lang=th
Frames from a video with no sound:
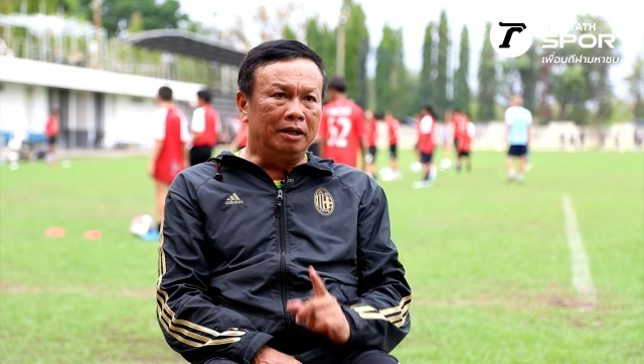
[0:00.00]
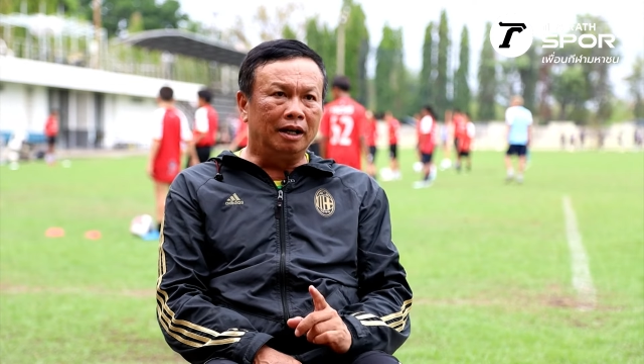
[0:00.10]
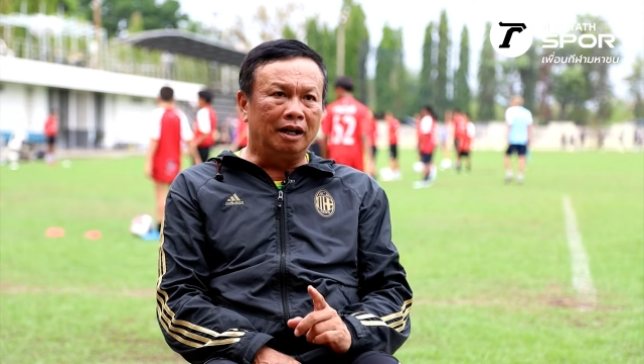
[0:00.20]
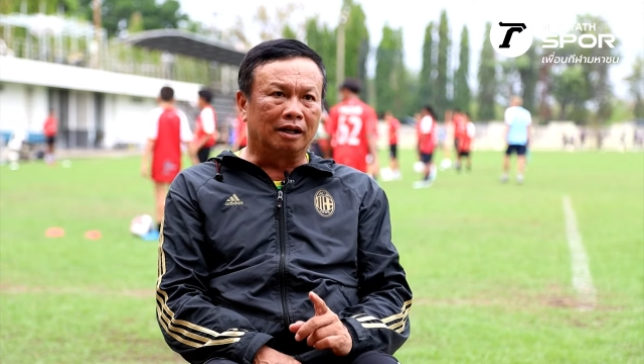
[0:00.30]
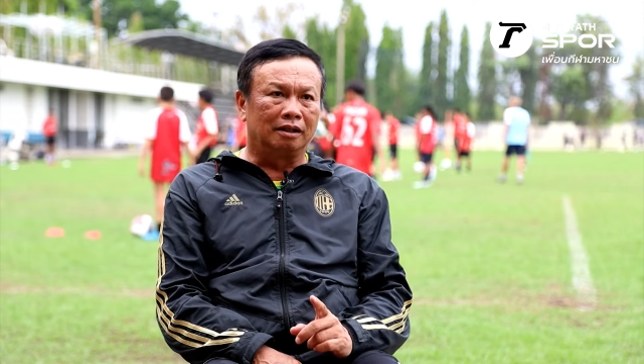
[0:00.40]
เพิ่ง
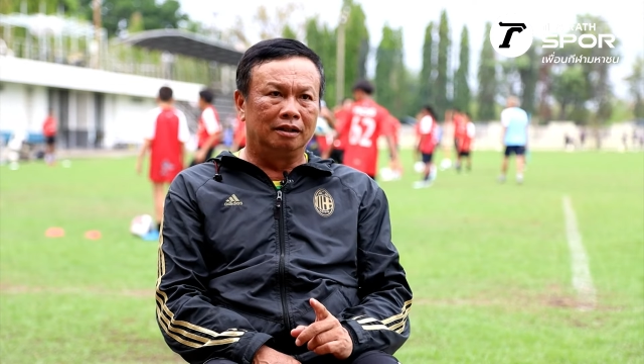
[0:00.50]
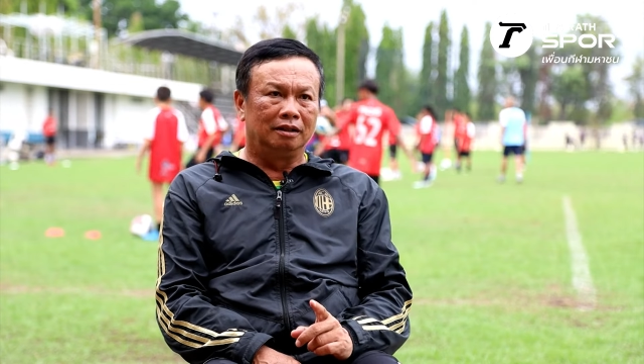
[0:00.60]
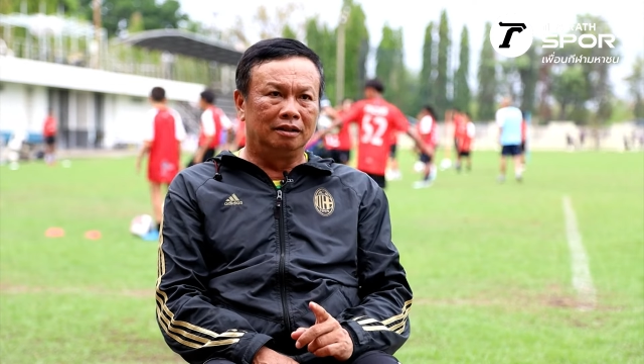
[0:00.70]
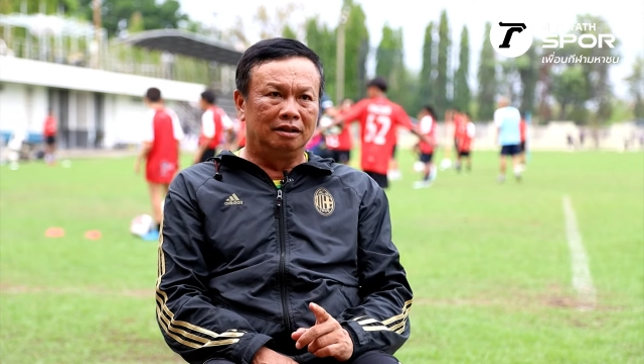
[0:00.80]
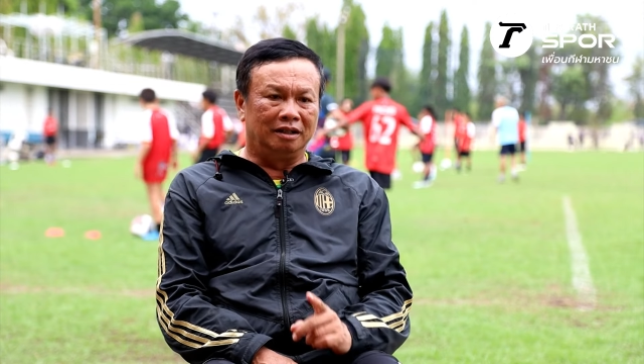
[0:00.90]
เลิก
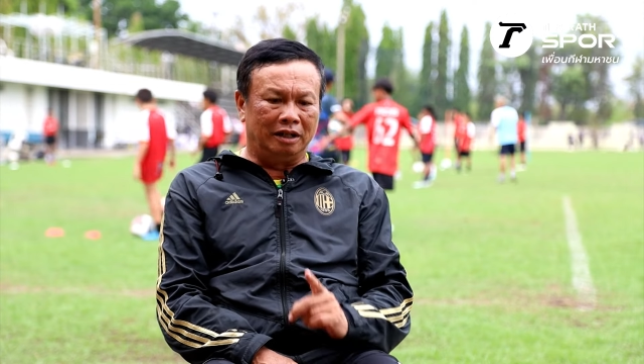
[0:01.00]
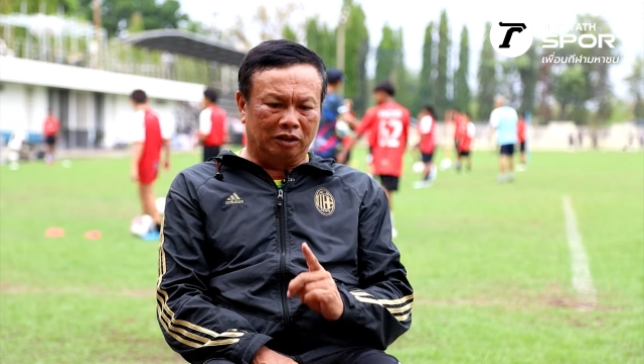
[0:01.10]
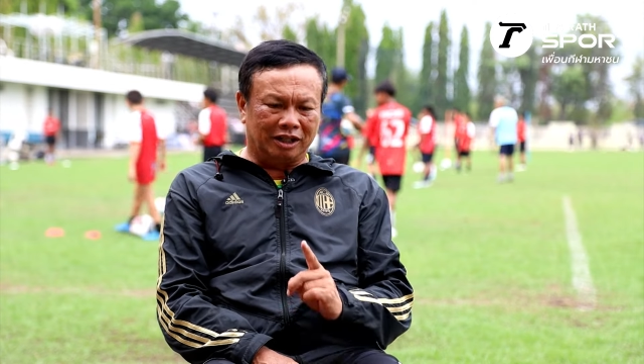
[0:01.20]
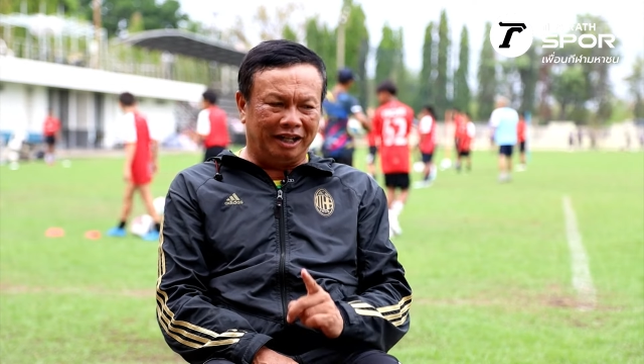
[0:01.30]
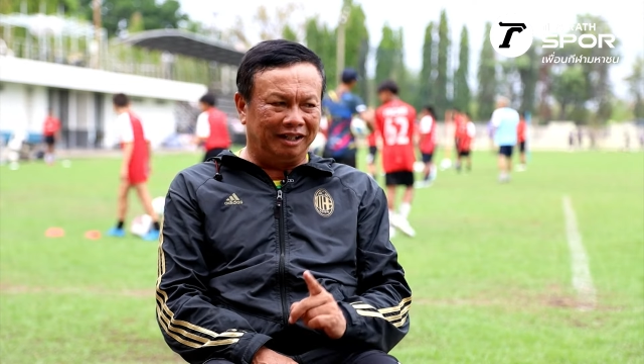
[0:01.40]
เดี๋ย
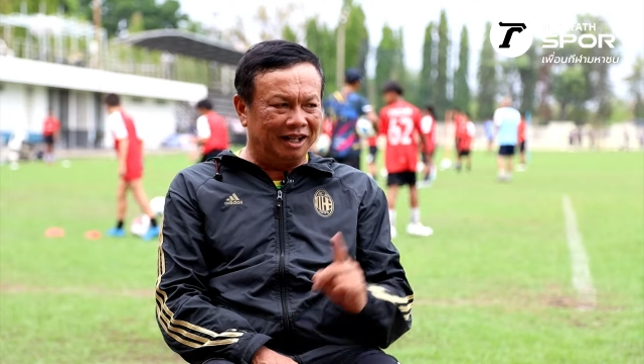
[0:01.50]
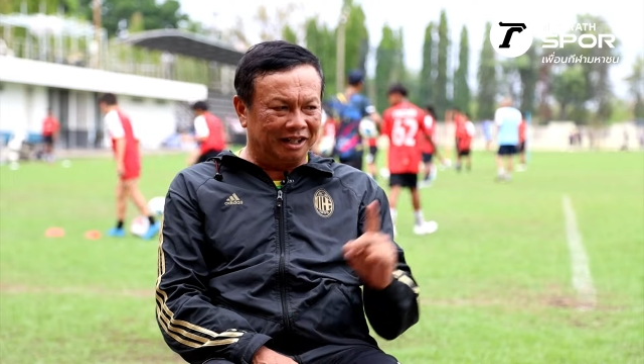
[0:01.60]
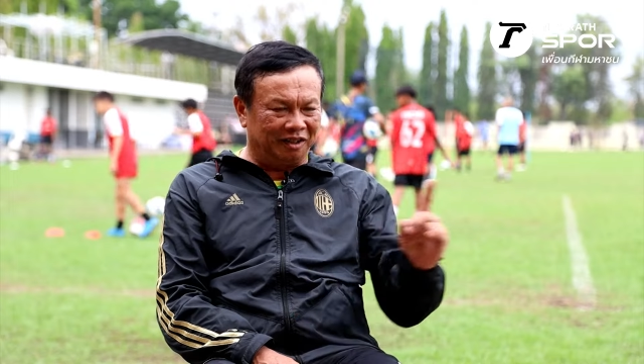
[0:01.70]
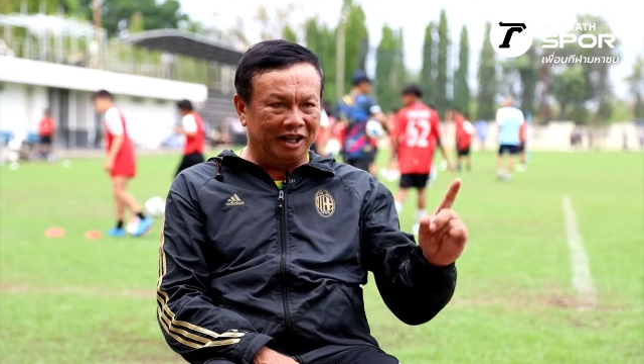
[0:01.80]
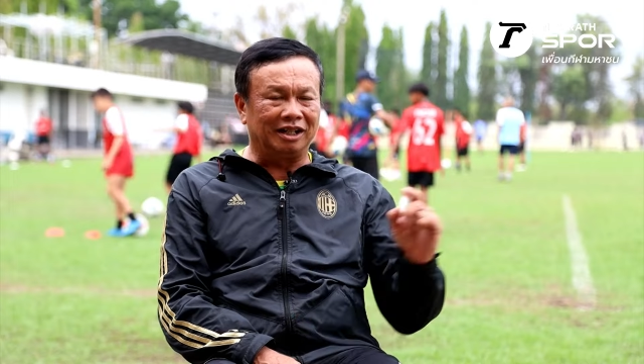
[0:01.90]
วถ้าเองเลิ
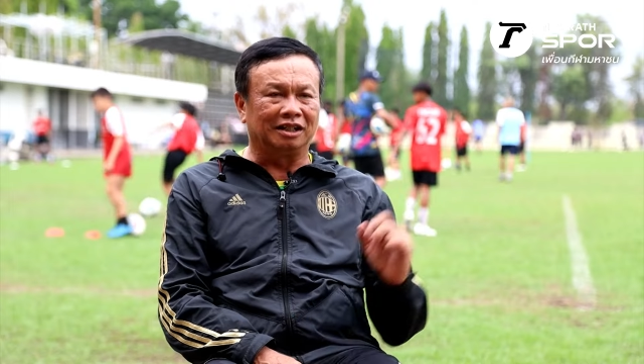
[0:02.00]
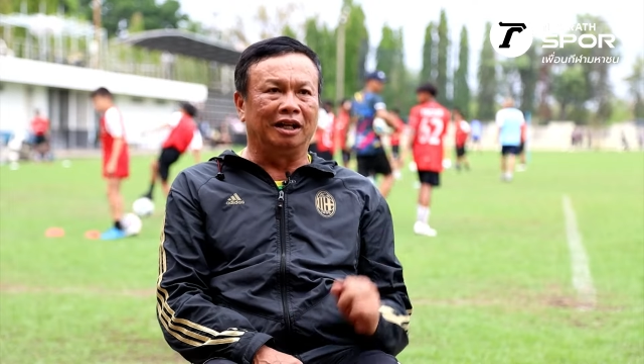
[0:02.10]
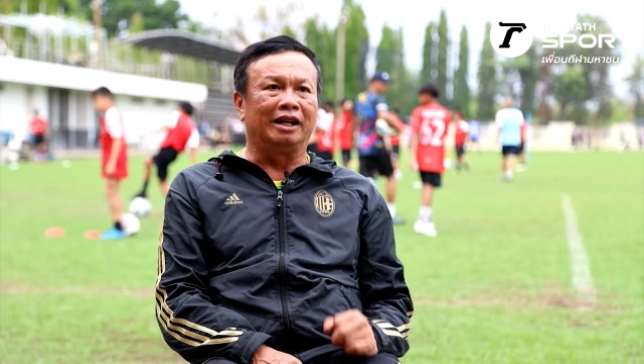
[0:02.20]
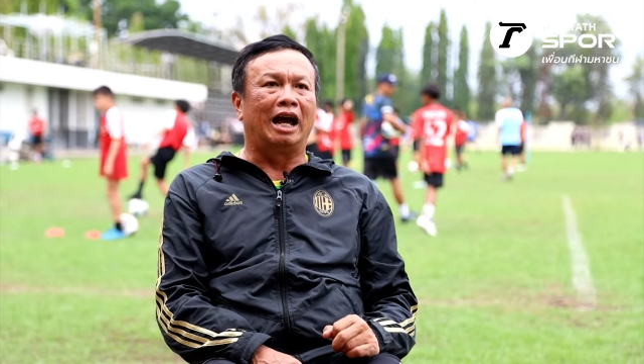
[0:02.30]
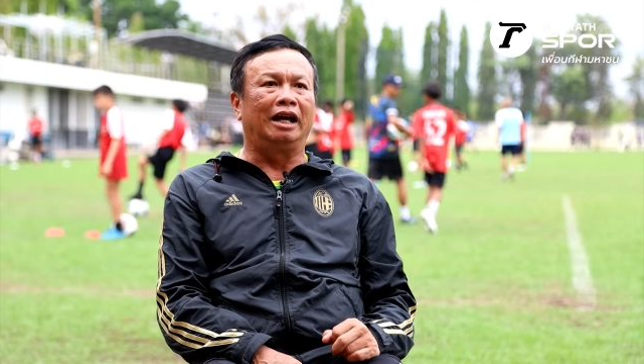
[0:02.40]
กเดี๋ยวเองจะ
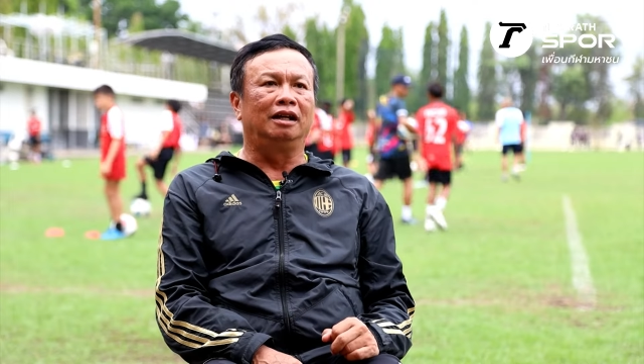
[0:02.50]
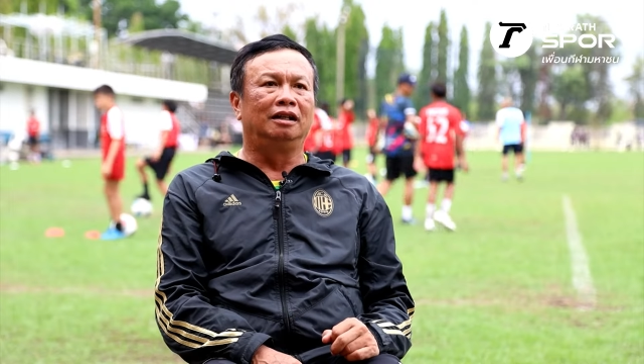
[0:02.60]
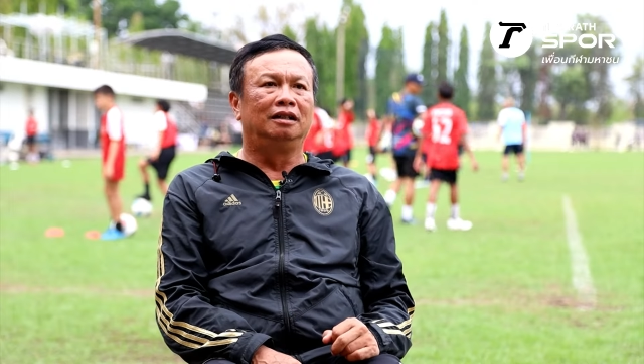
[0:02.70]
เสียดาย